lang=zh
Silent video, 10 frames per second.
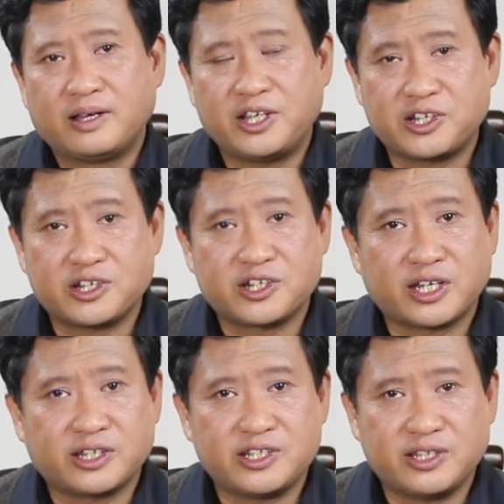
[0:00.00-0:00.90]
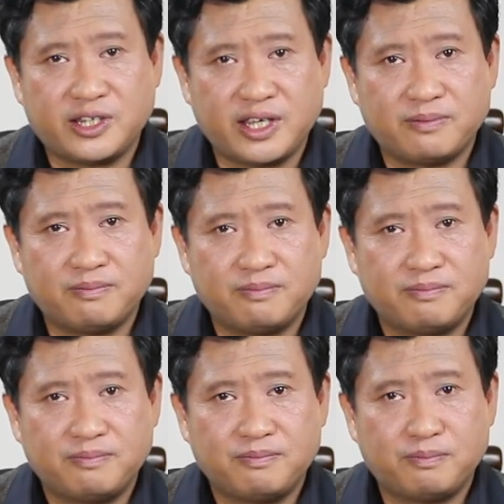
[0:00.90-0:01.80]
历史上的今天，
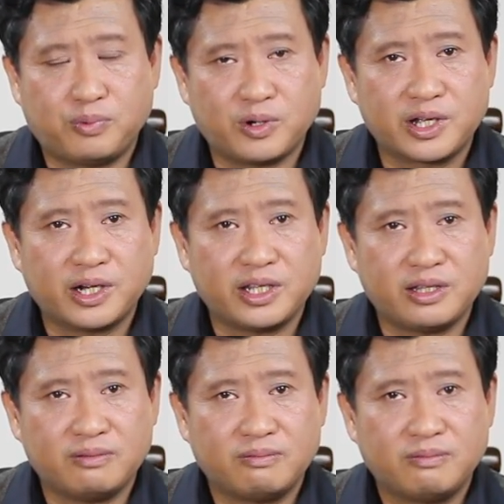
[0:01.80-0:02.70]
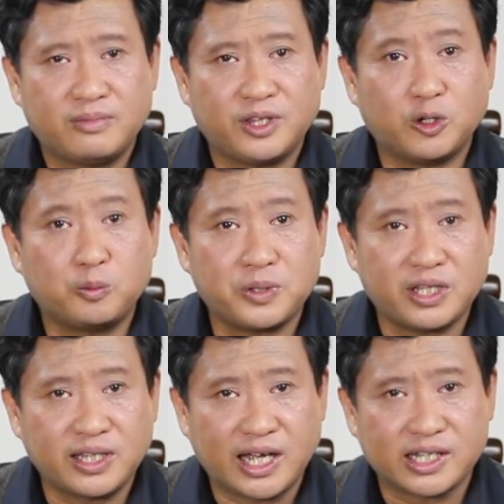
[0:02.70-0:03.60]
伯格里牛
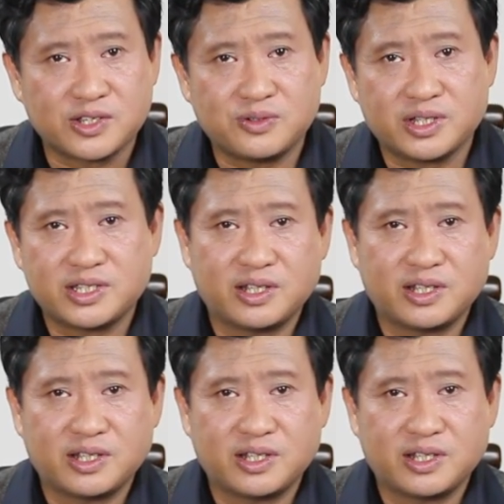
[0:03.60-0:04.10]
皮大的学